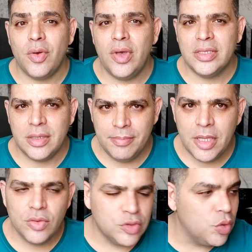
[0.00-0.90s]
eu
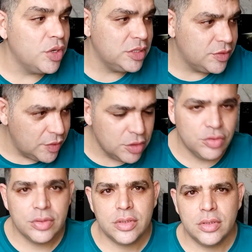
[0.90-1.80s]
recebi nos dois
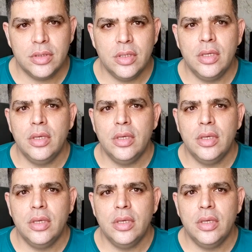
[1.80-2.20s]
vídeos,